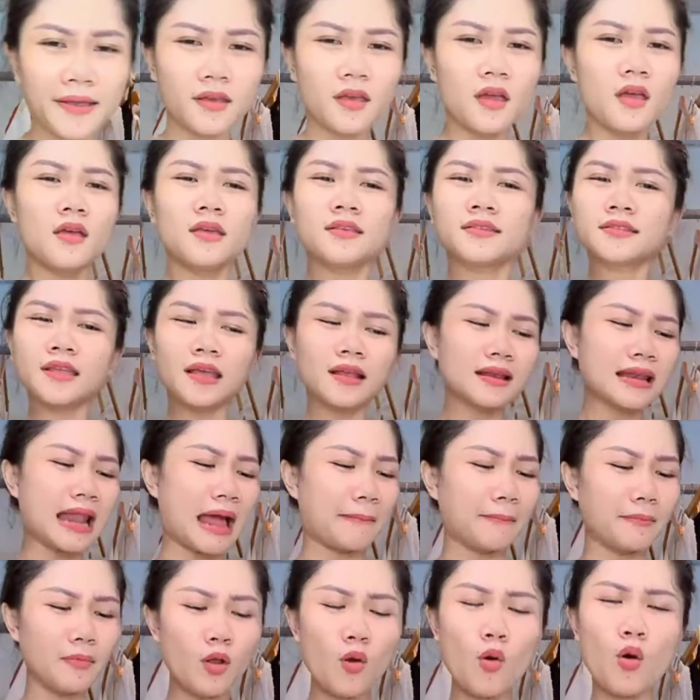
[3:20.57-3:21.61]
ơi
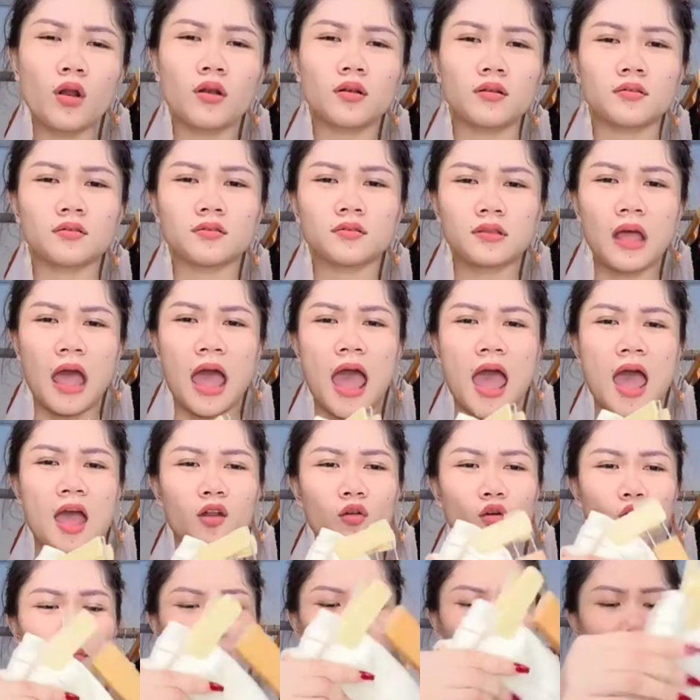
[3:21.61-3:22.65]
xinh lắm luôn
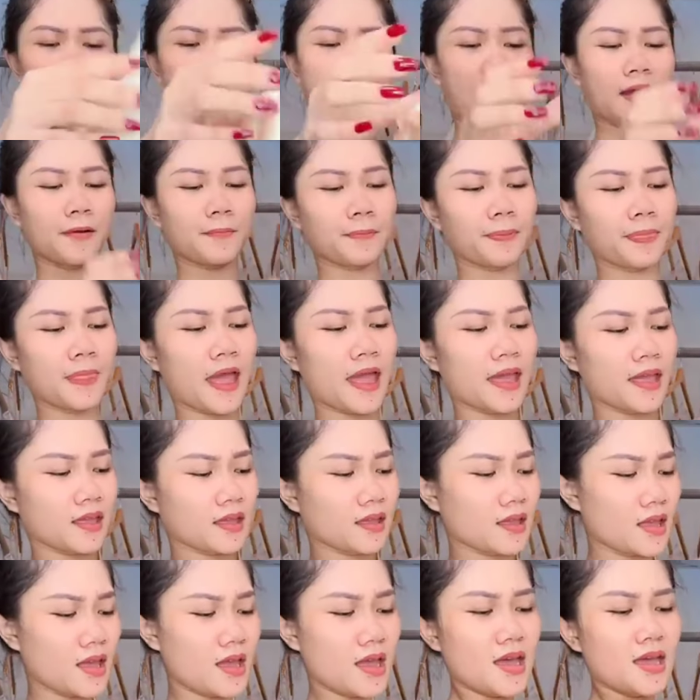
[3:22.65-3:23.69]
thề luôn mấy bà
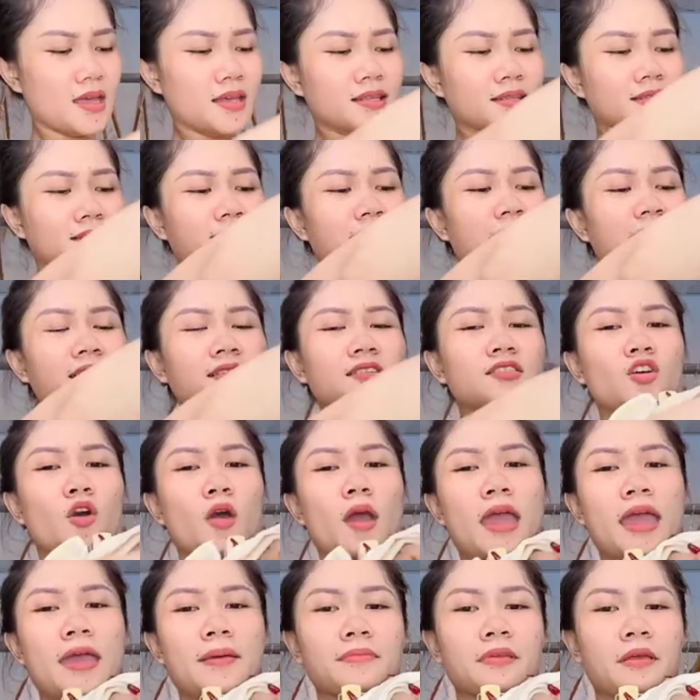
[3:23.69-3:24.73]
đây set
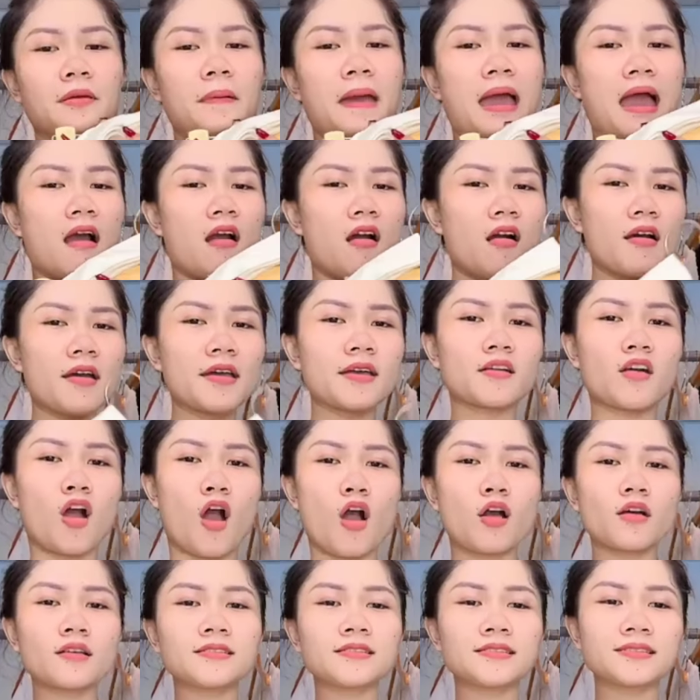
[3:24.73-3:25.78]
cho em mấy bà
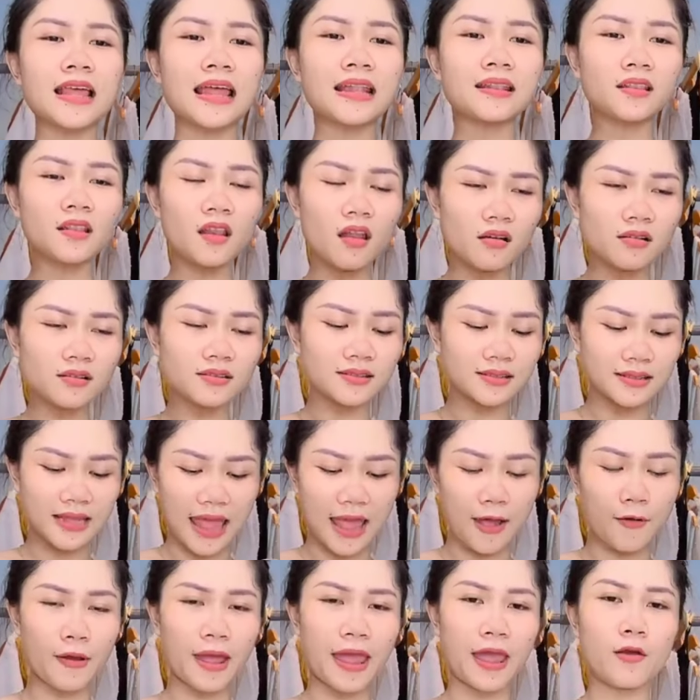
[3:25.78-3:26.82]
ơi có thắt
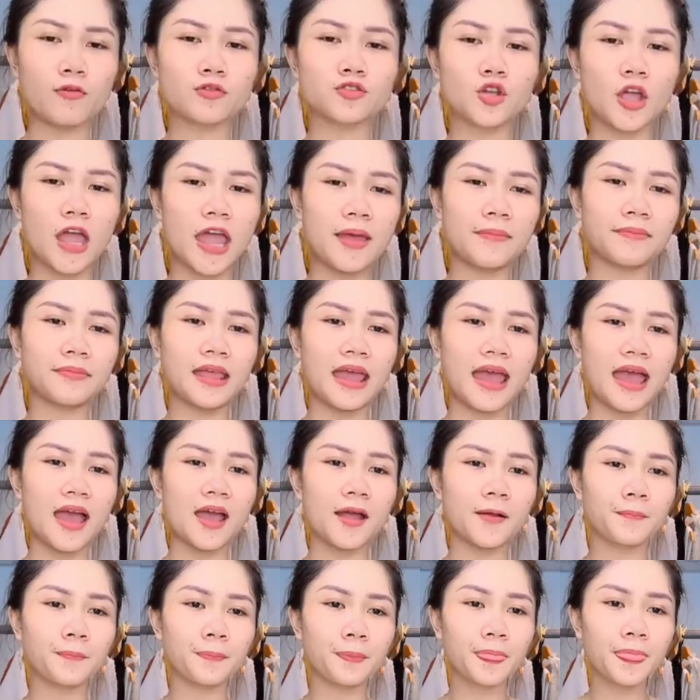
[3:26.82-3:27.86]
lưng teo eo cho em
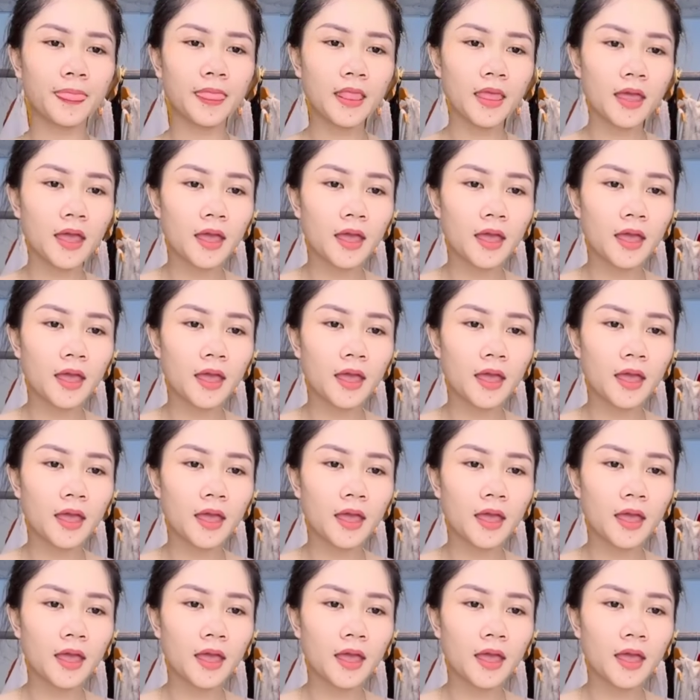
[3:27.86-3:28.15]
nhá